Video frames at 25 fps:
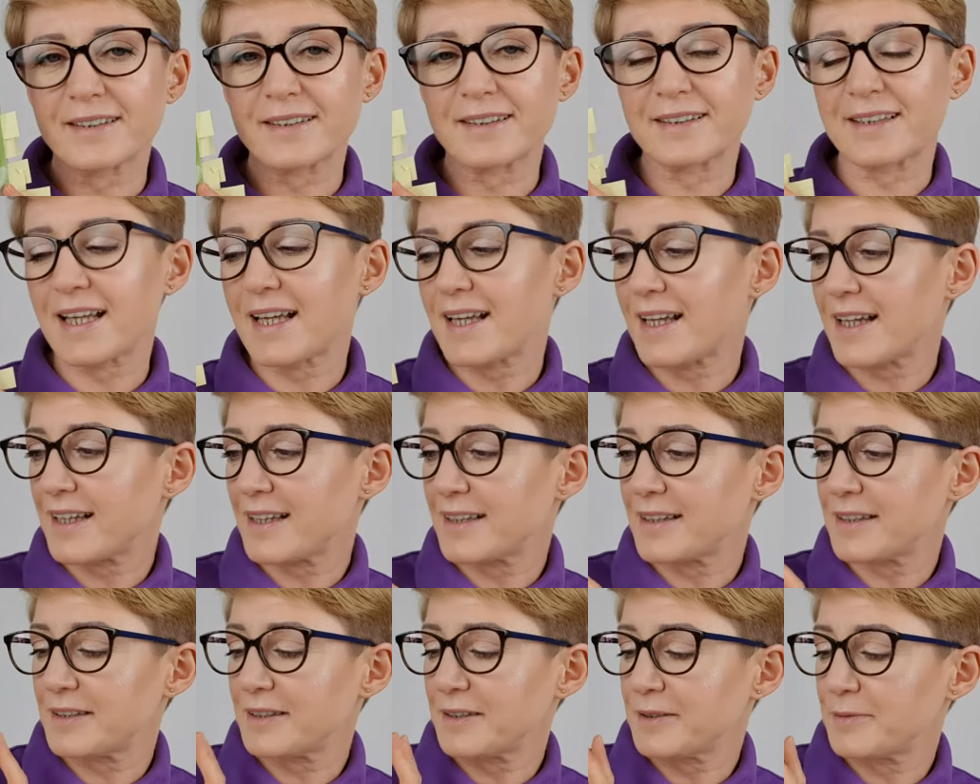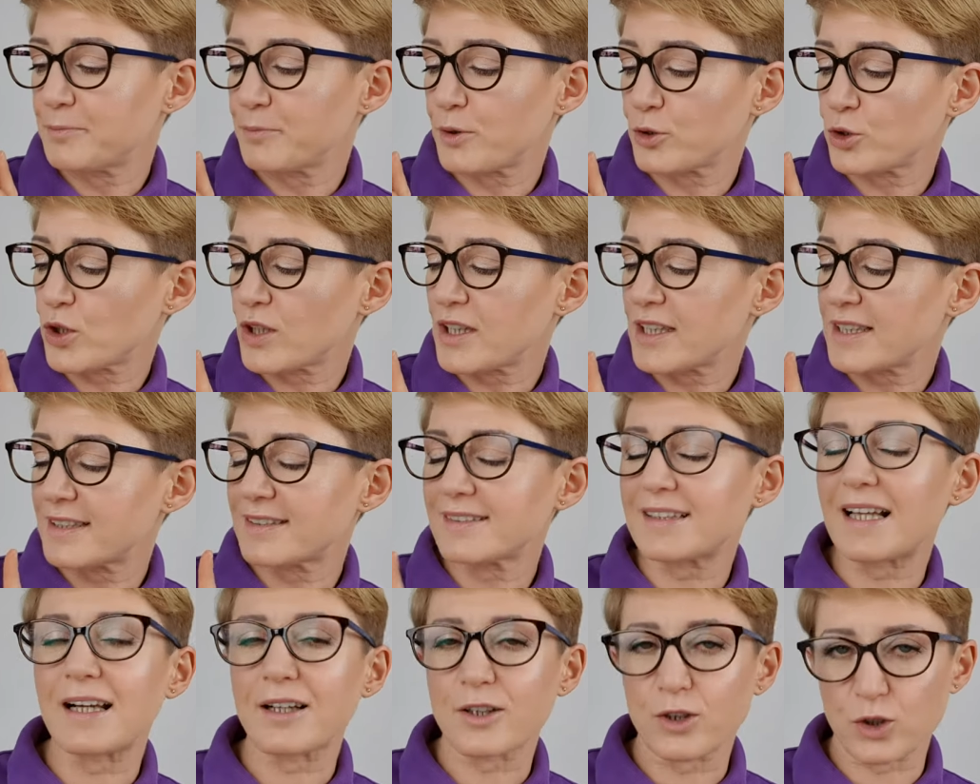te, bo to
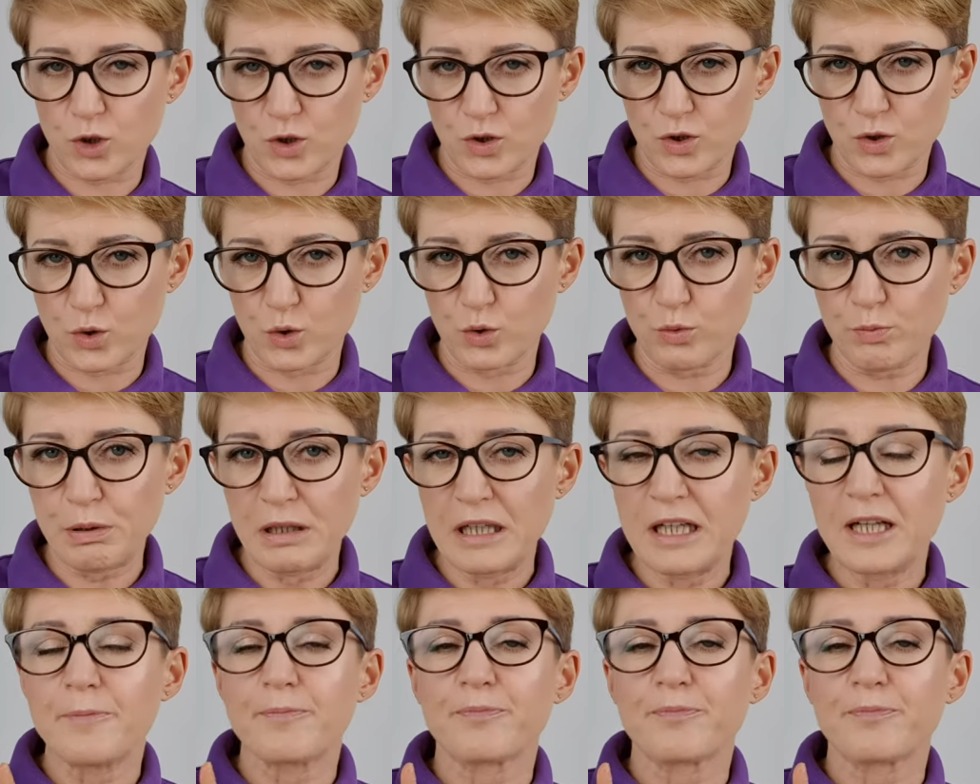jest talk do stóp.